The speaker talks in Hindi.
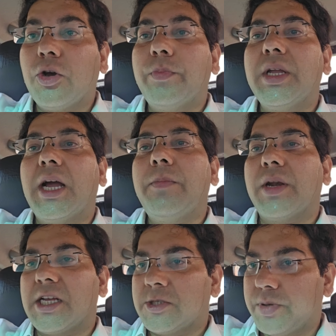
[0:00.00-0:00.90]
टॉपिक आप
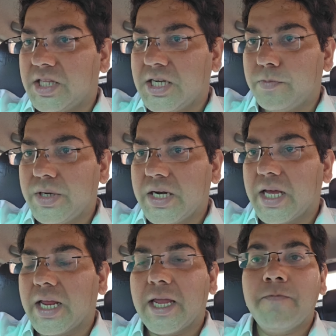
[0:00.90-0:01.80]
राष्ट्रपति कंप्लीट
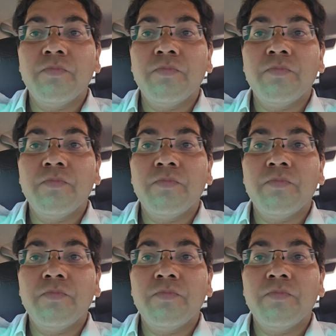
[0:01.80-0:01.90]
करेंगे